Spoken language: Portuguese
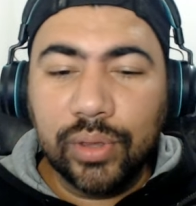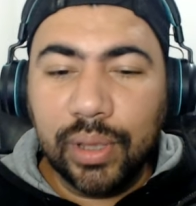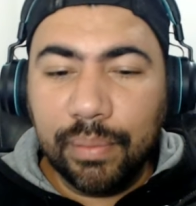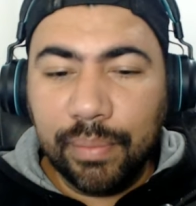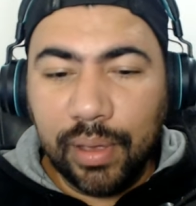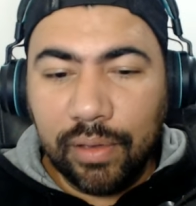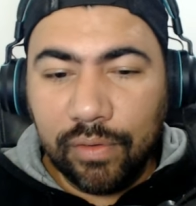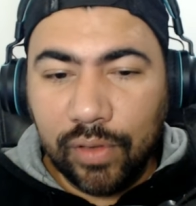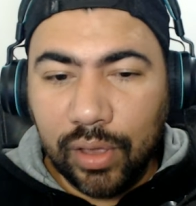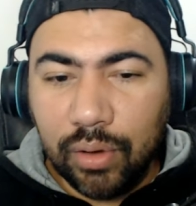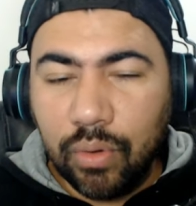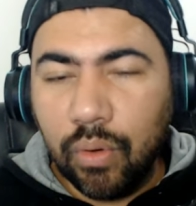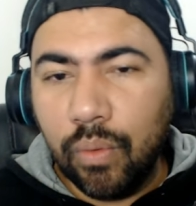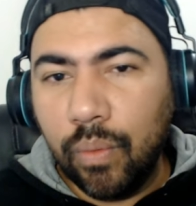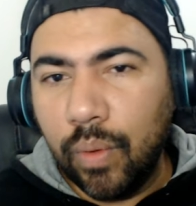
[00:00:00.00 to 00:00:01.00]
também vem
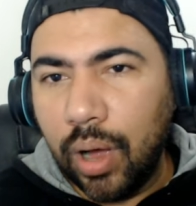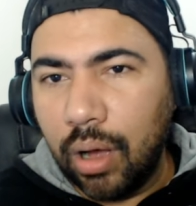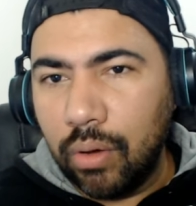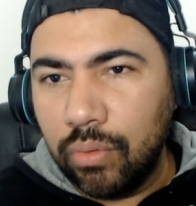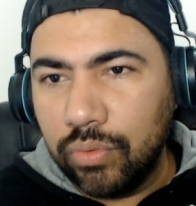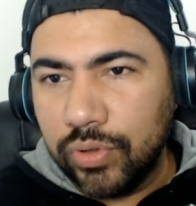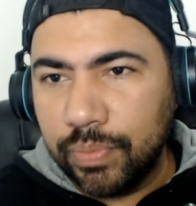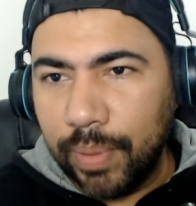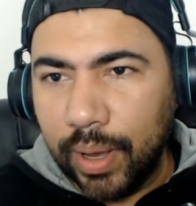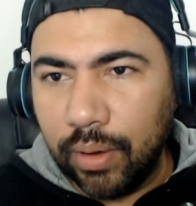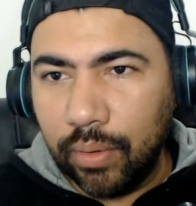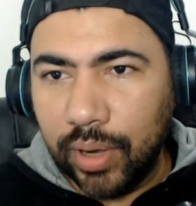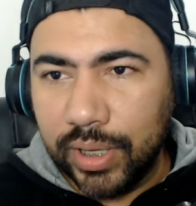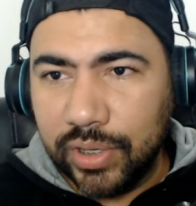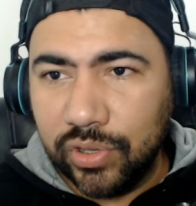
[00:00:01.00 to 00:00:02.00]
com alguns
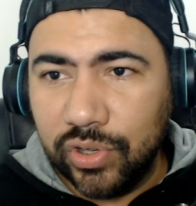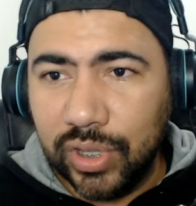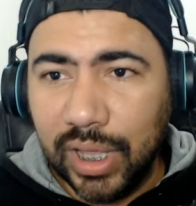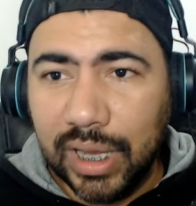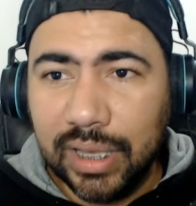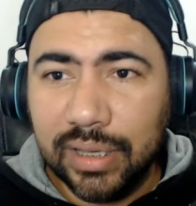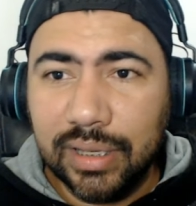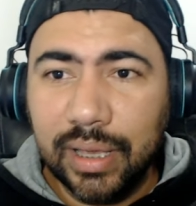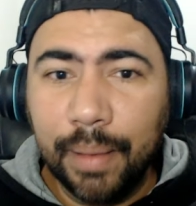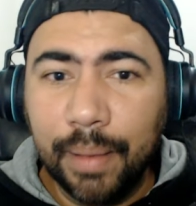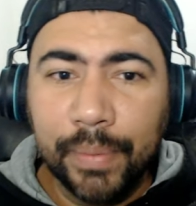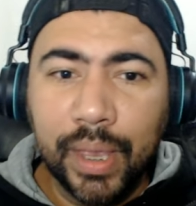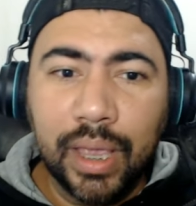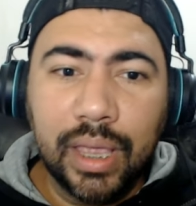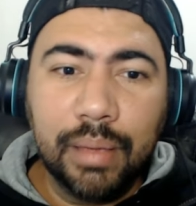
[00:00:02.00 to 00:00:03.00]
pacotes de DLC
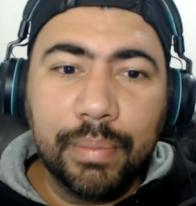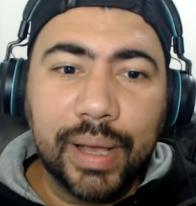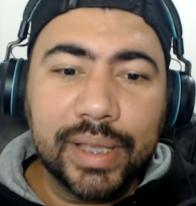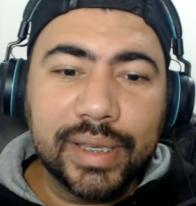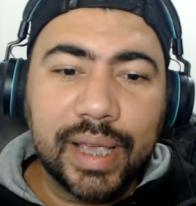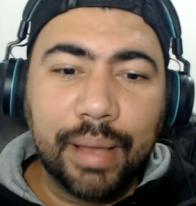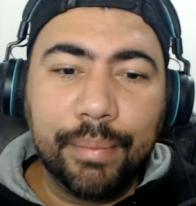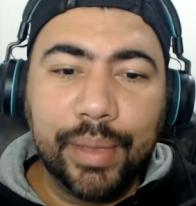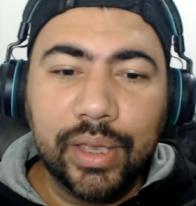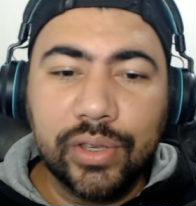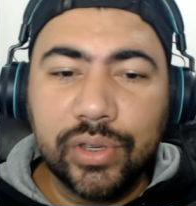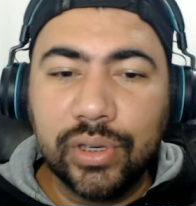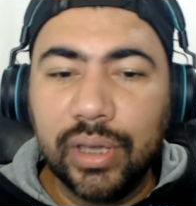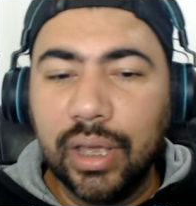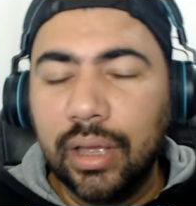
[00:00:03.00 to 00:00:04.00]
e
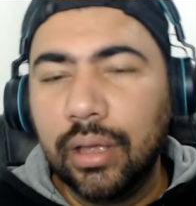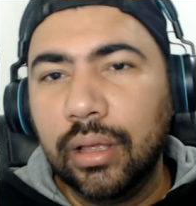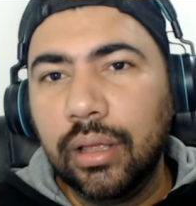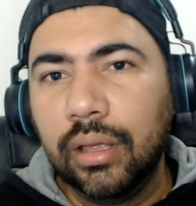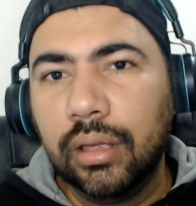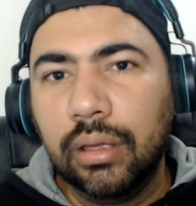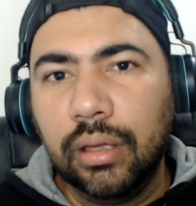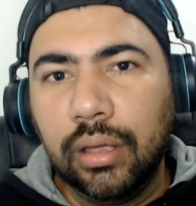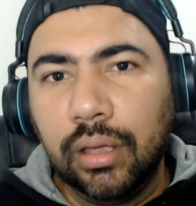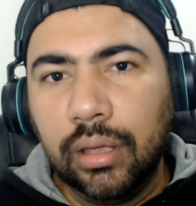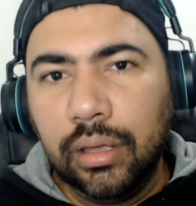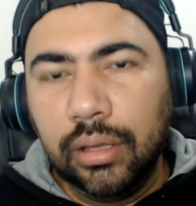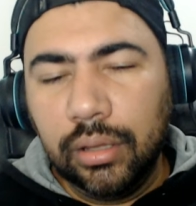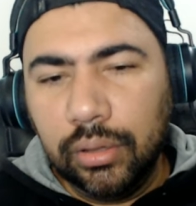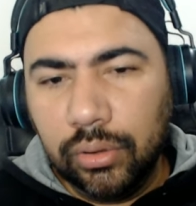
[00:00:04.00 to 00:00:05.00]
basicamente
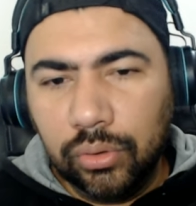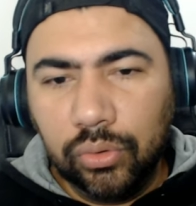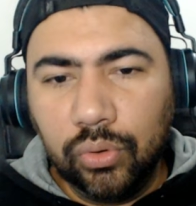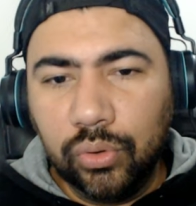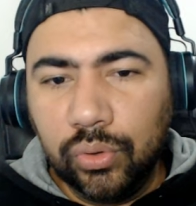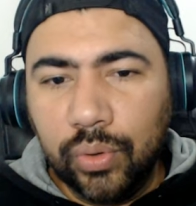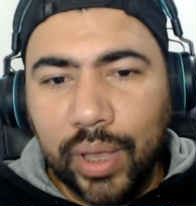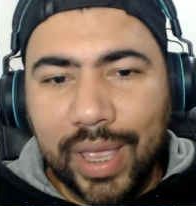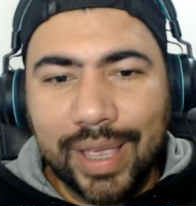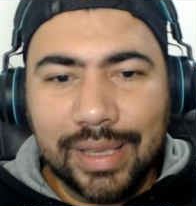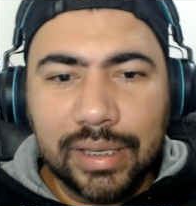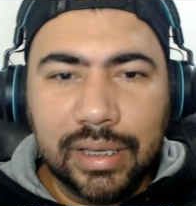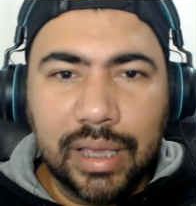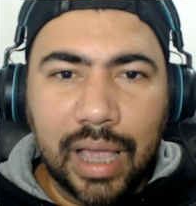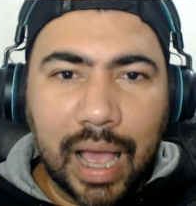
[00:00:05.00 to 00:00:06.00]
todo
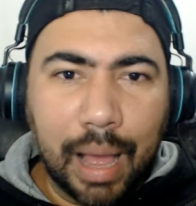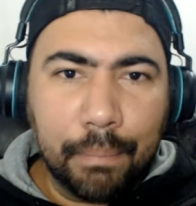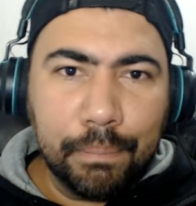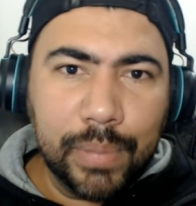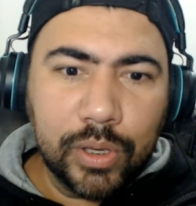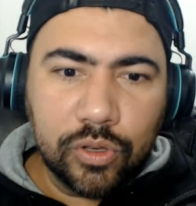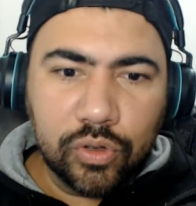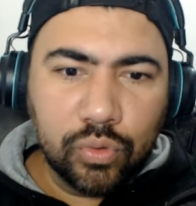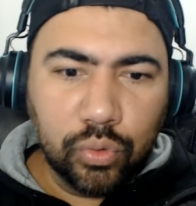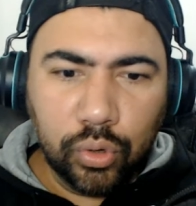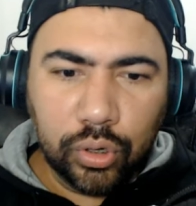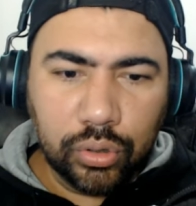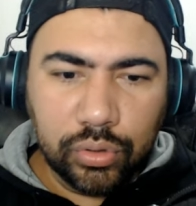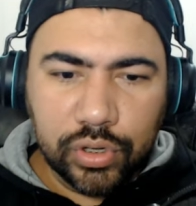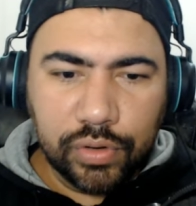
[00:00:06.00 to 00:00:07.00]
esse
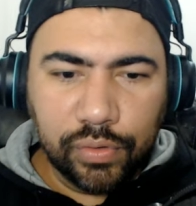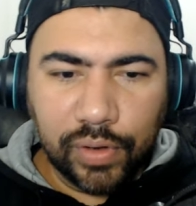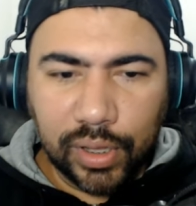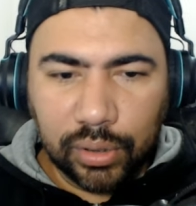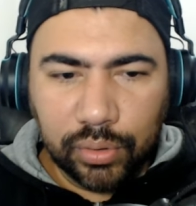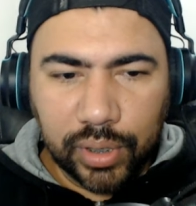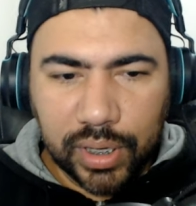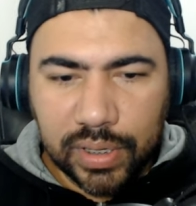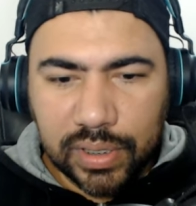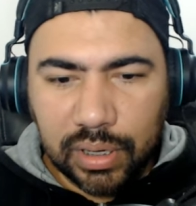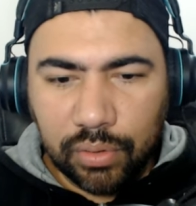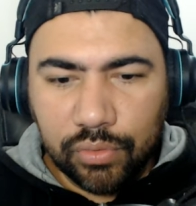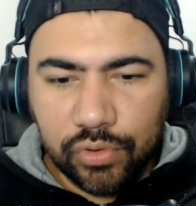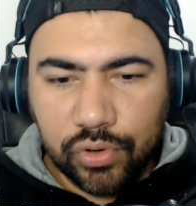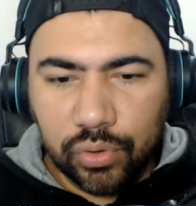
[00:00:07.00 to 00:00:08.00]
absurdo de valor que está
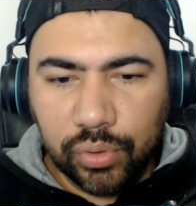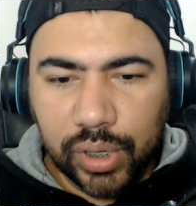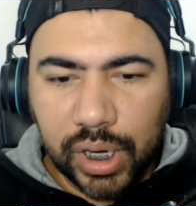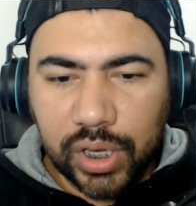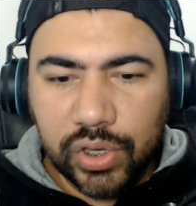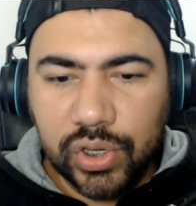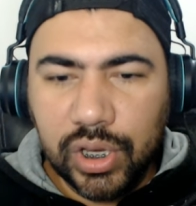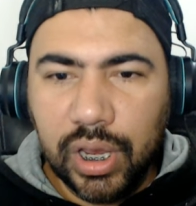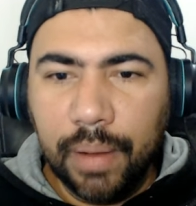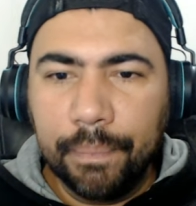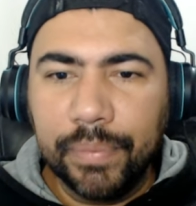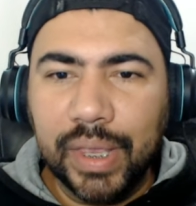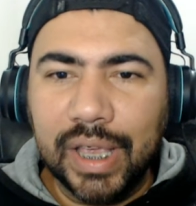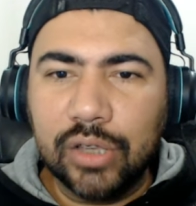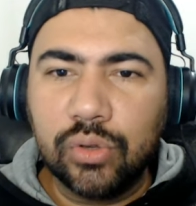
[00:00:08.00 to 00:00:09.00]
o jogo na Steam,
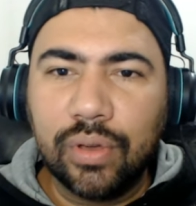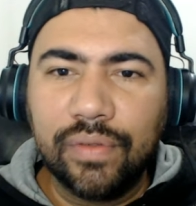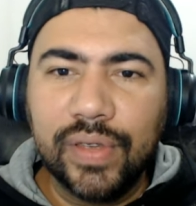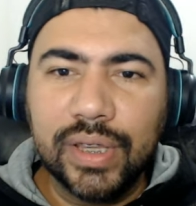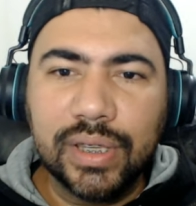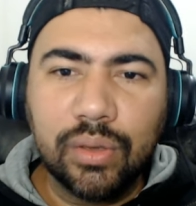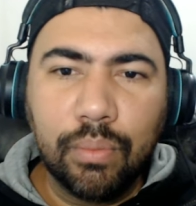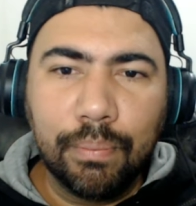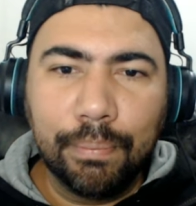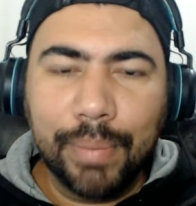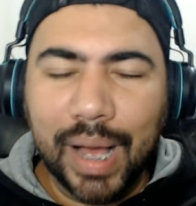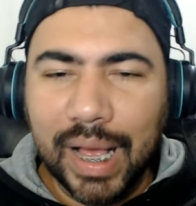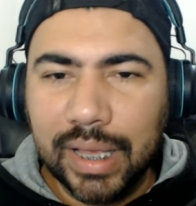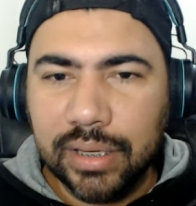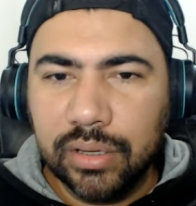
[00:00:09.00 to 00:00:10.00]
que a sua versão
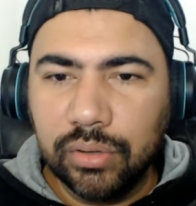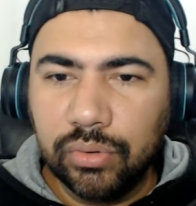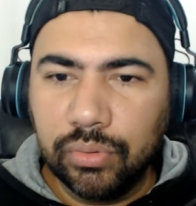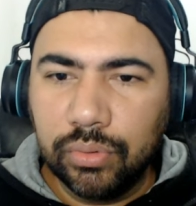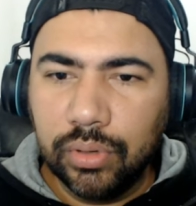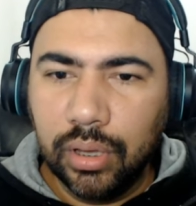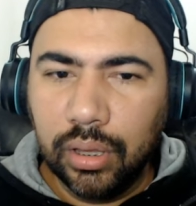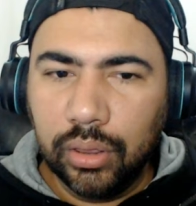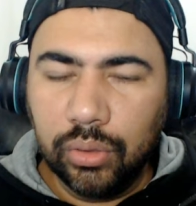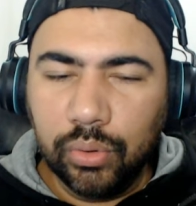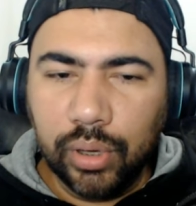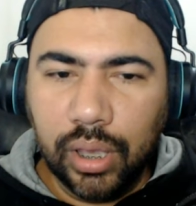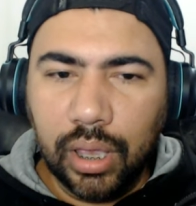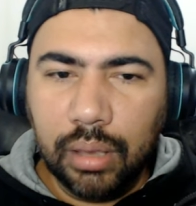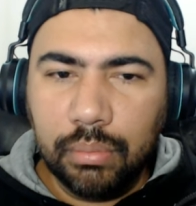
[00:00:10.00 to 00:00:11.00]
base do, do
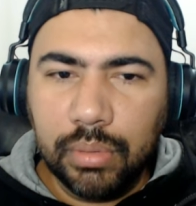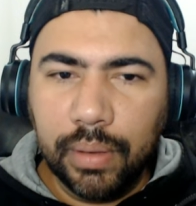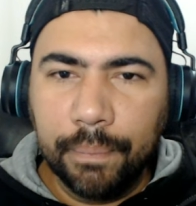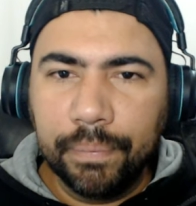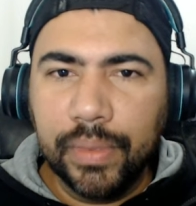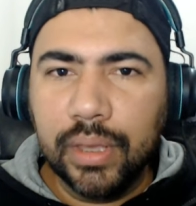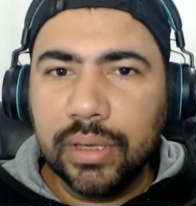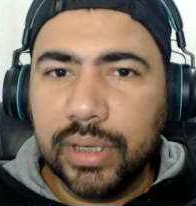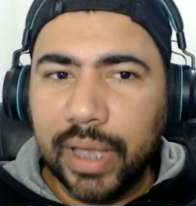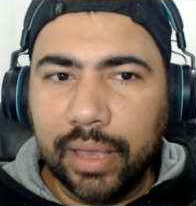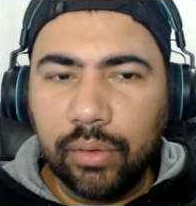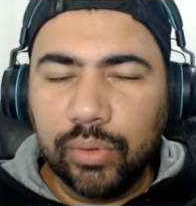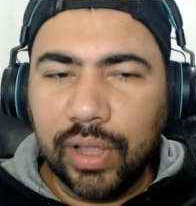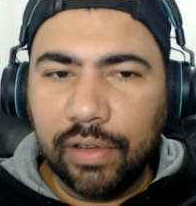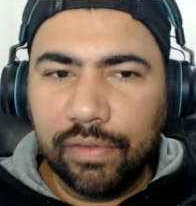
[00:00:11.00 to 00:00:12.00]
game
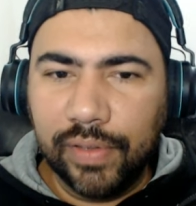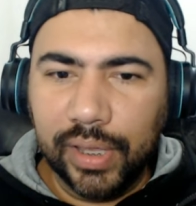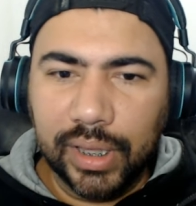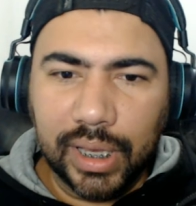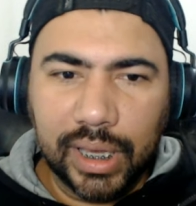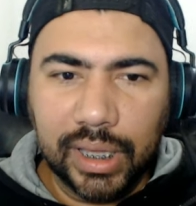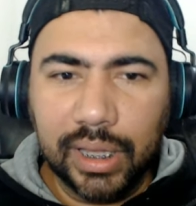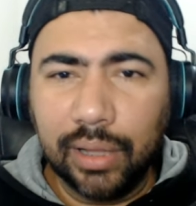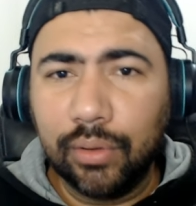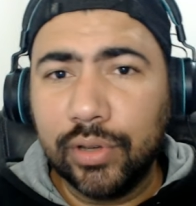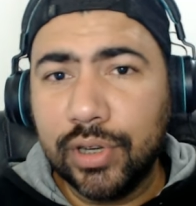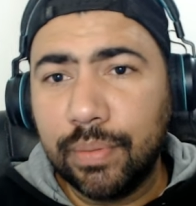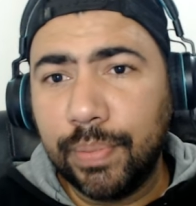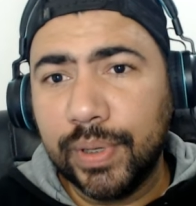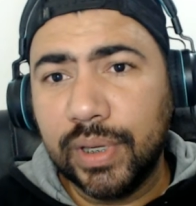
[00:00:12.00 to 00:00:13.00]
saiu da venda aqui da
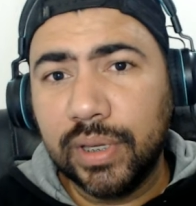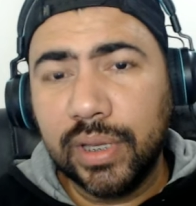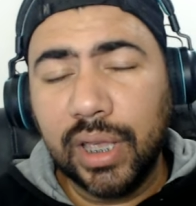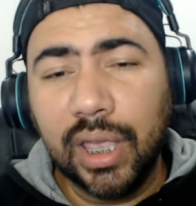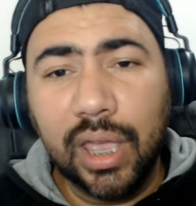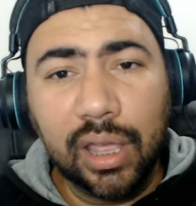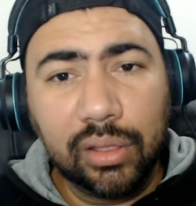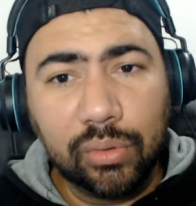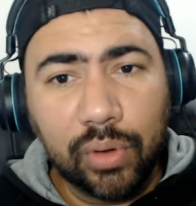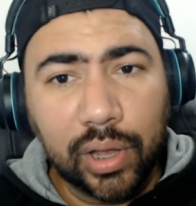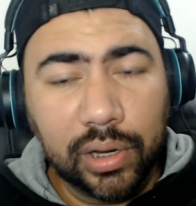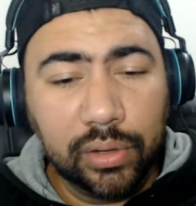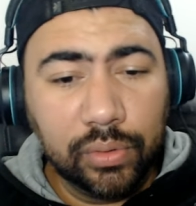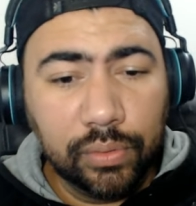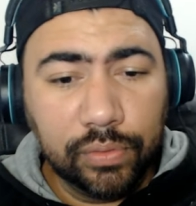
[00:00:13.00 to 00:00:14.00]
loja, possa ter que
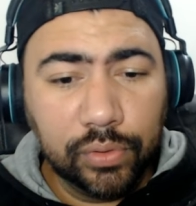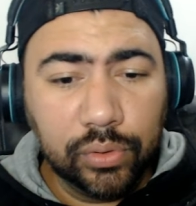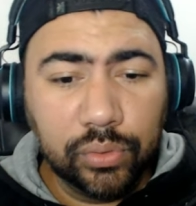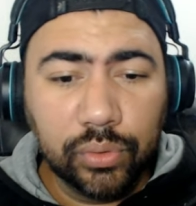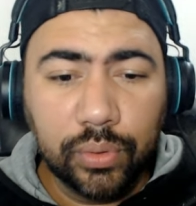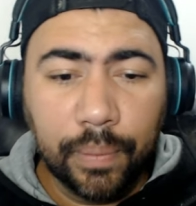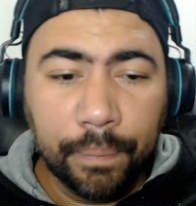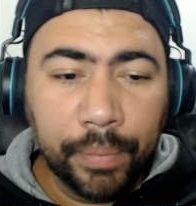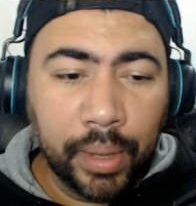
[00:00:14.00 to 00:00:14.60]
retorne no futuro,